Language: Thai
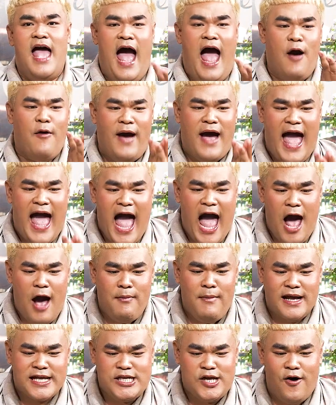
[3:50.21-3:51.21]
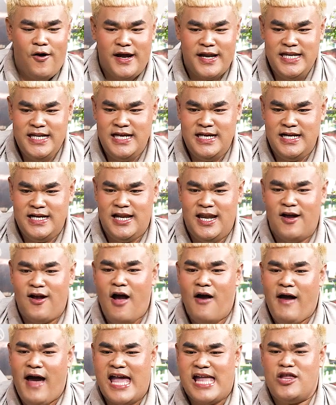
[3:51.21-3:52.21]
เอาข้าวมาช้อนหนึ่งแล้วก็
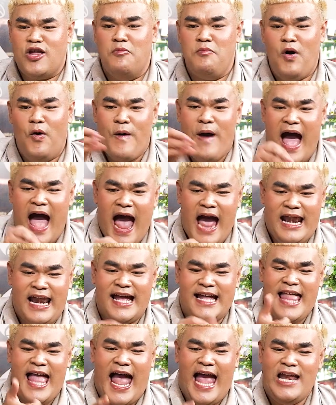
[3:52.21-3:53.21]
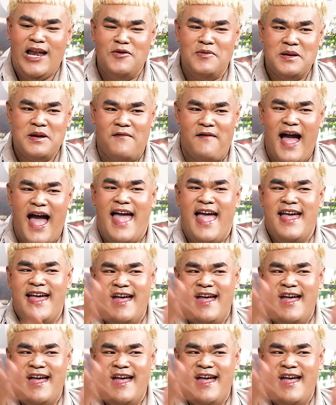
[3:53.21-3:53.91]
เอาไข่ต้มมาวางแล้วก็ถ่ายรูปแล้วก็ว่า